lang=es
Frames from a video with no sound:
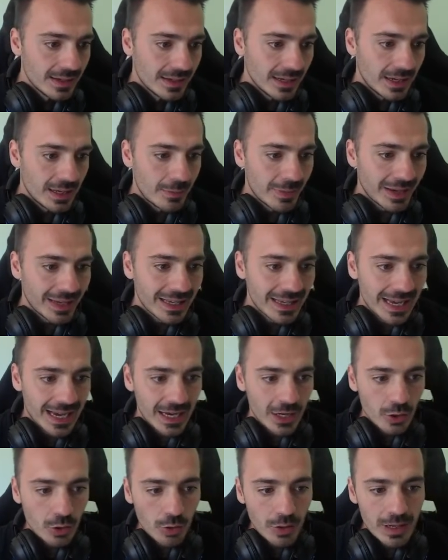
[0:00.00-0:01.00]
el
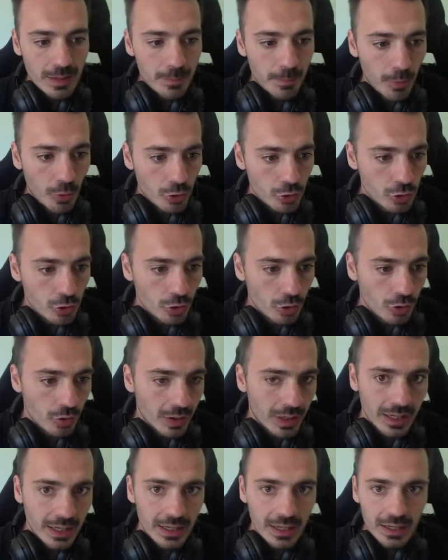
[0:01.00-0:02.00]
mexicano, el pollo,
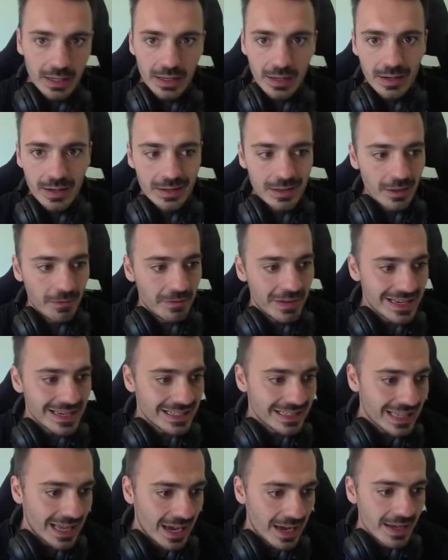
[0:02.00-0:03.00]
el, el de
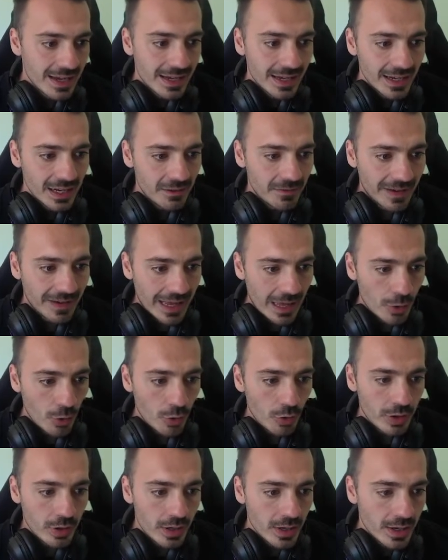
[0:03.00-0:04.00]
fiesta, el
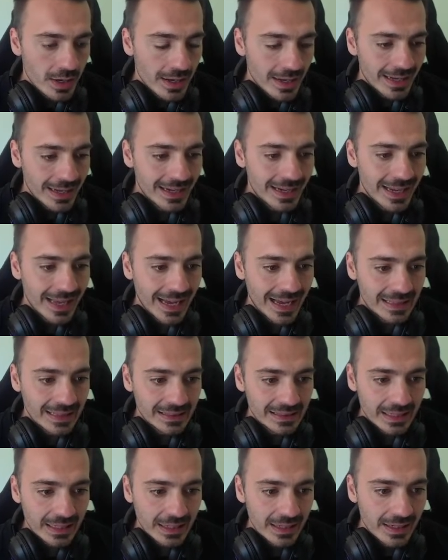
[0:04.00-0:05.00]
faraón, el
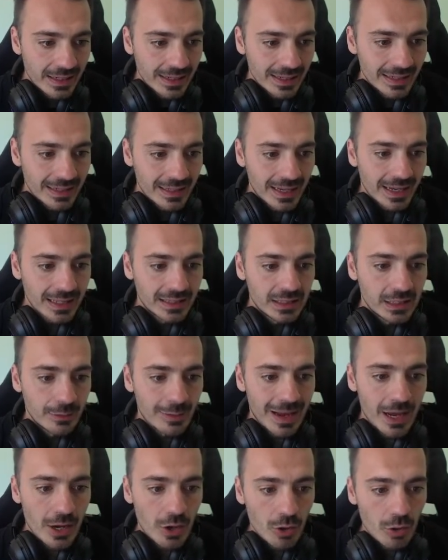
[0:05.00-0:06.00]
elegante, el elegante
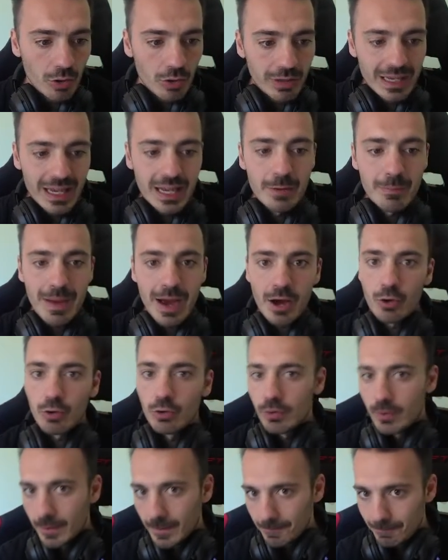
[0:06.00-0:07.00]
blanco y el mago.